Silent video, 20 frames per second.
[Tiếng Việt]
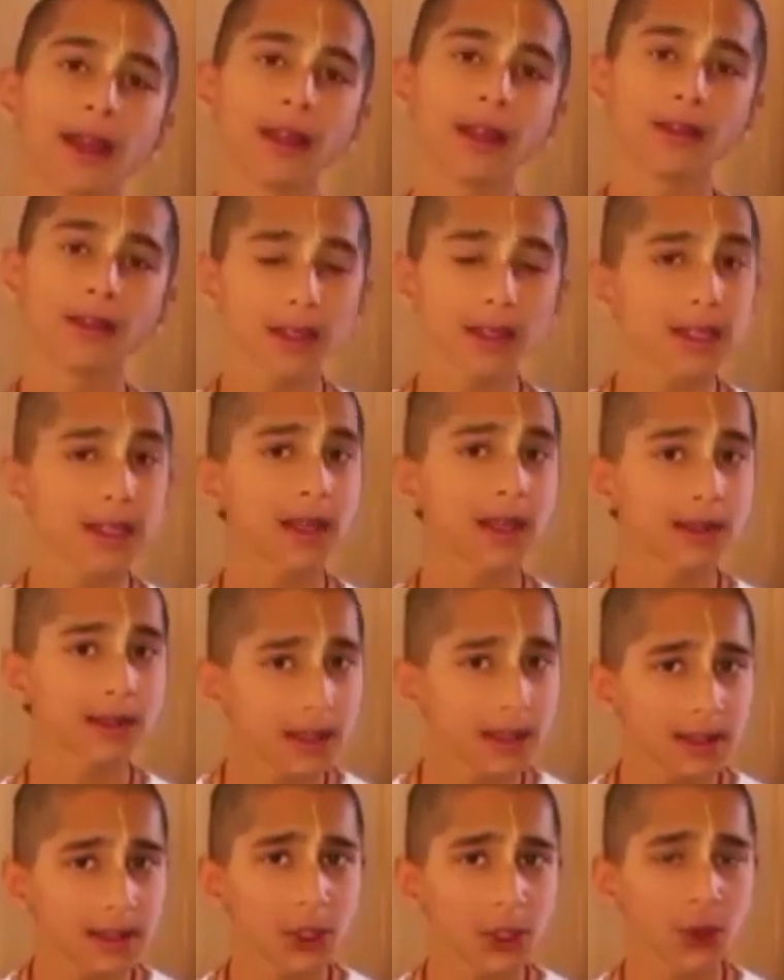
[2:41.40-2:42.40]
nhà hàng không
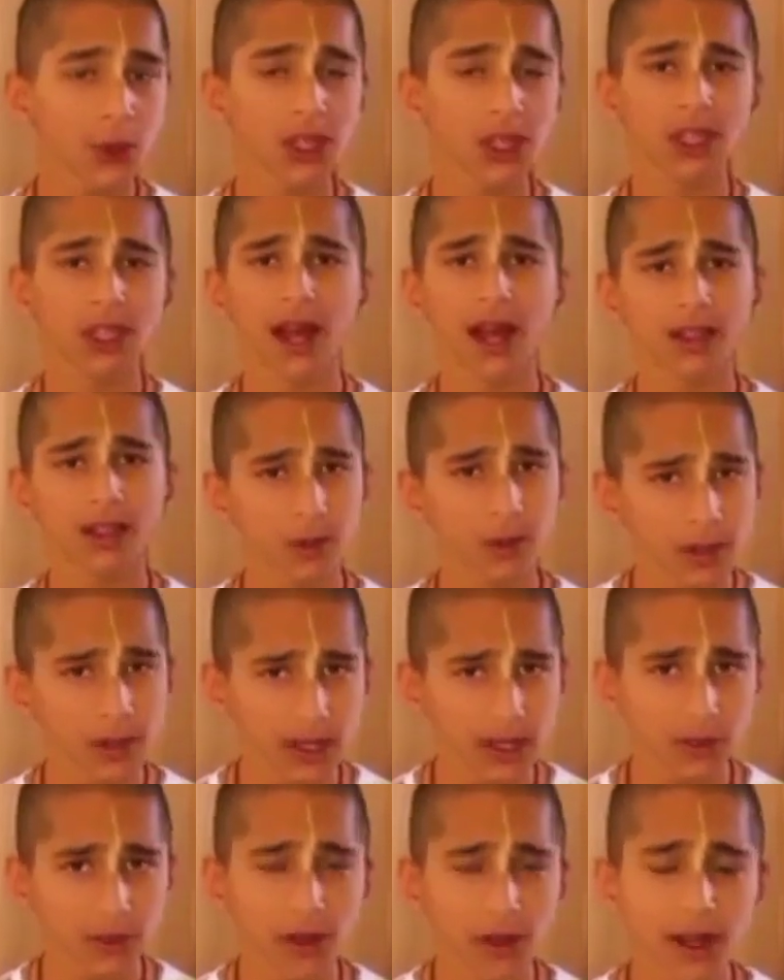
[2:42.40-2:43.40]
ăn chay
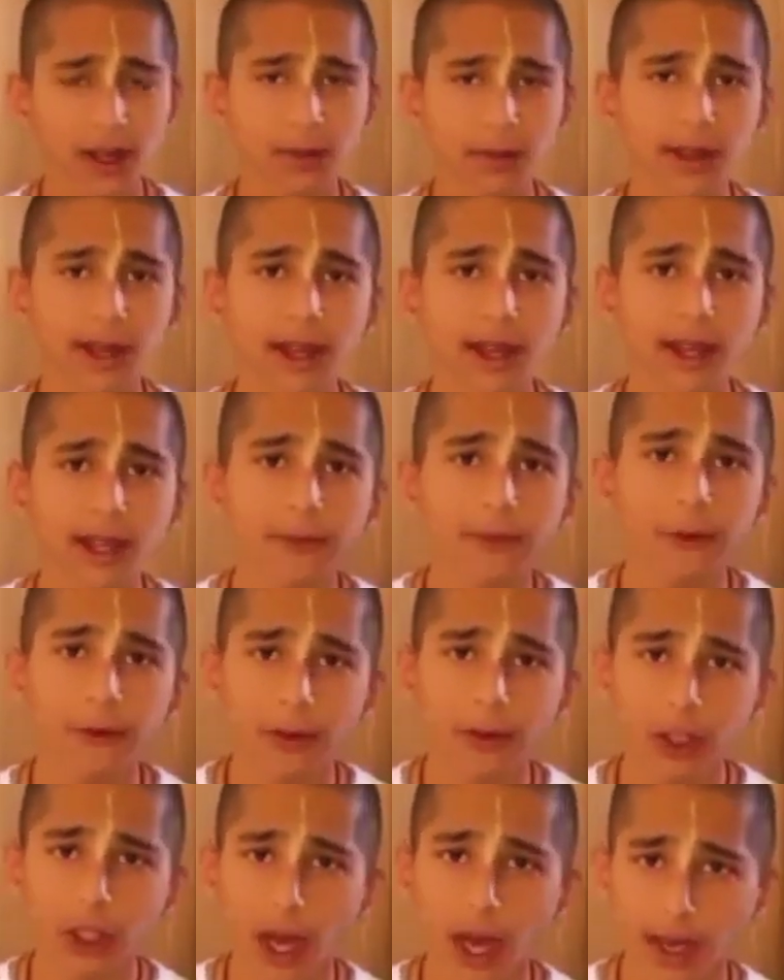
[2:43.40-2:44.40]
hãy nghĩ xem con gà
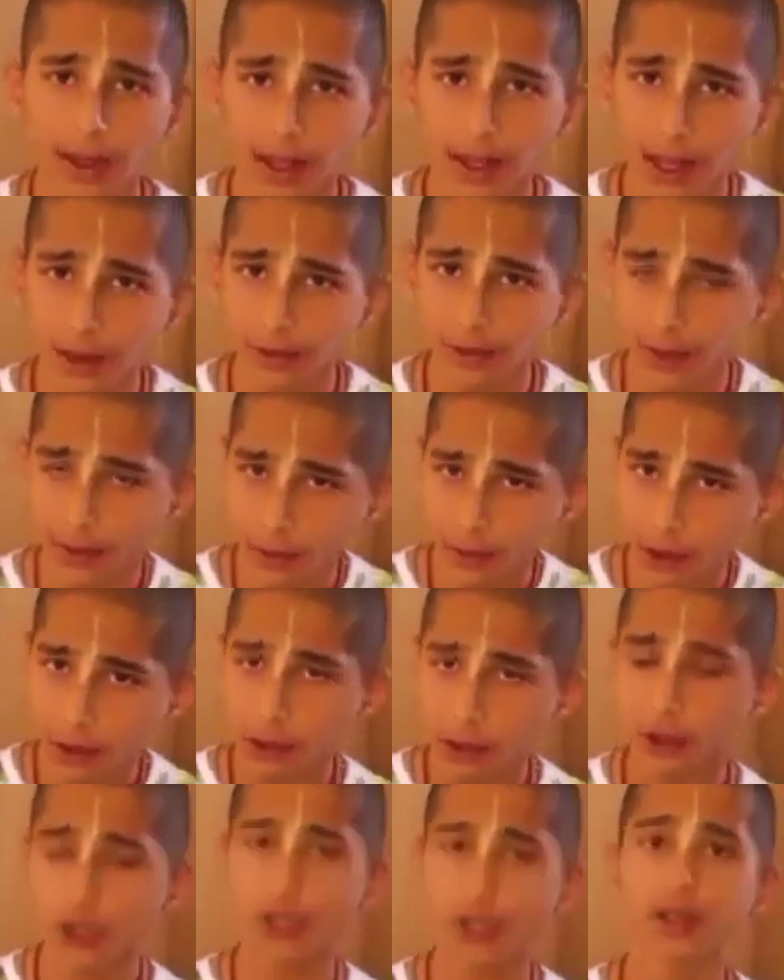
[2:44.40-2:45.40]
đó đã yêu gà con
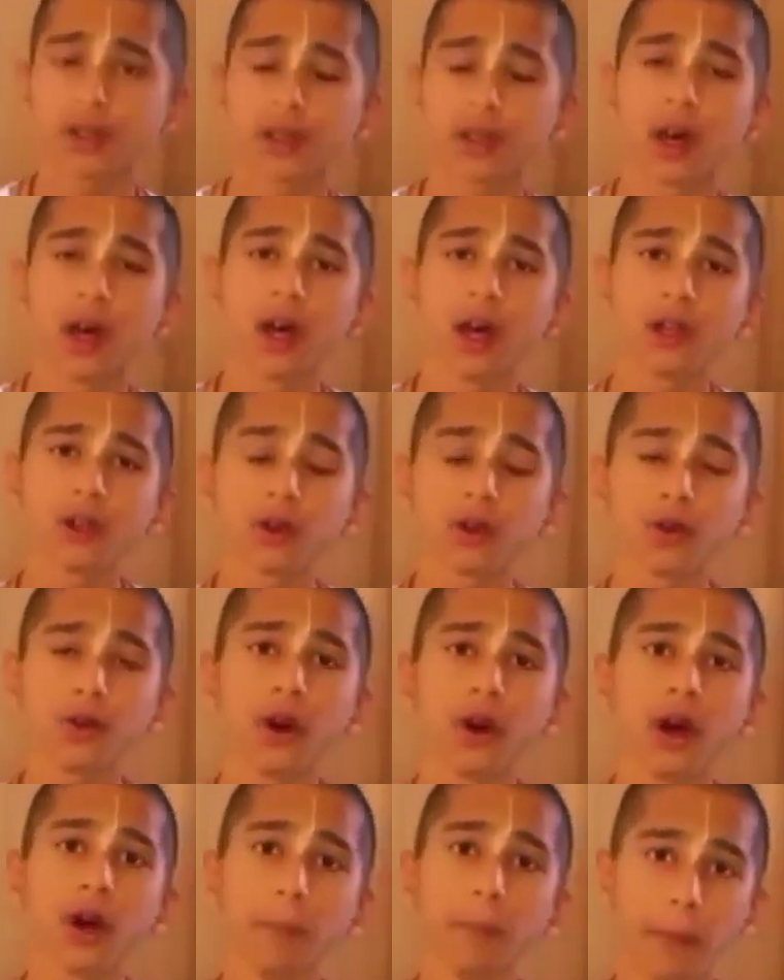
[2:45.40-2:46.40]
của mình như thế nào
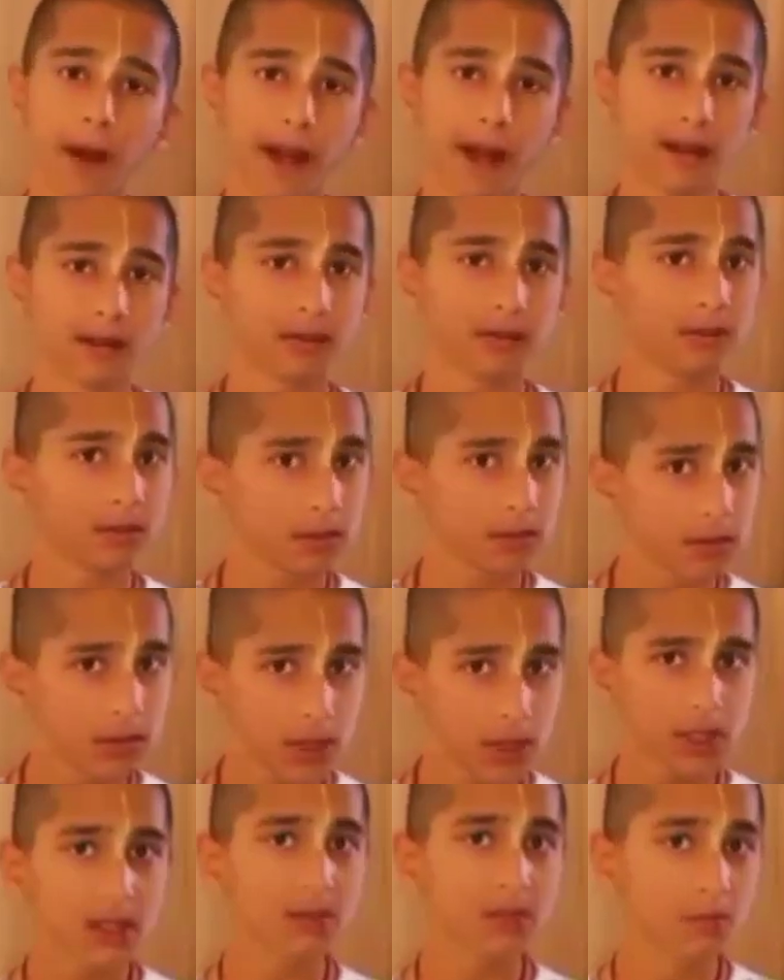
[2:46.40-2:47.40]
trước khi chết
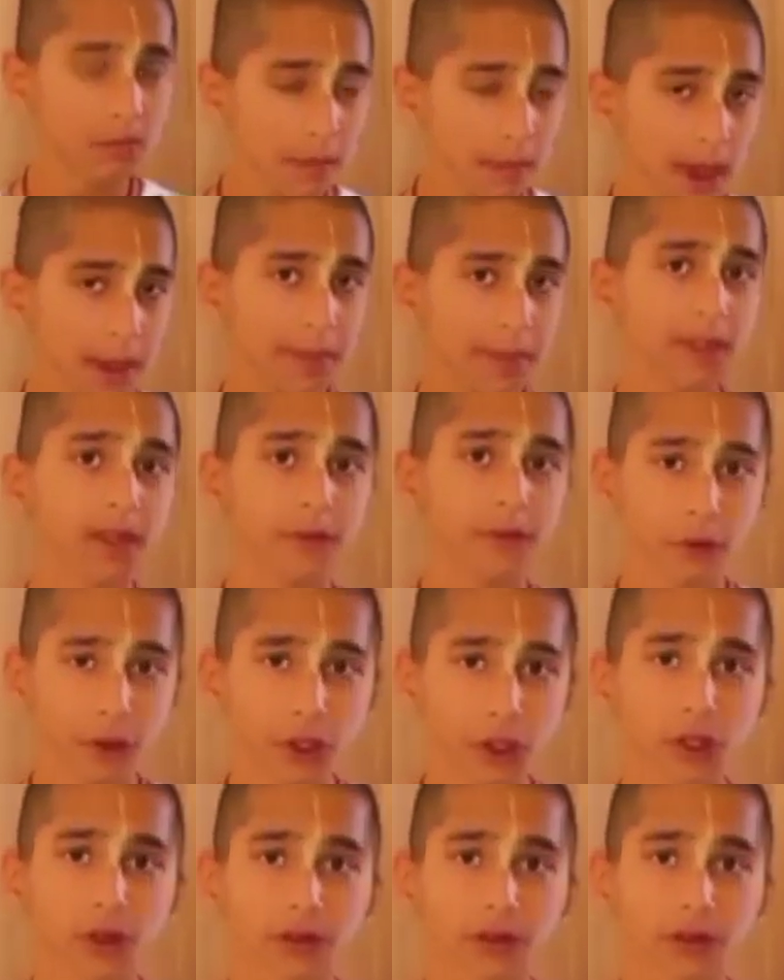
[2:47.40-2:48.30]
hay tình cảm của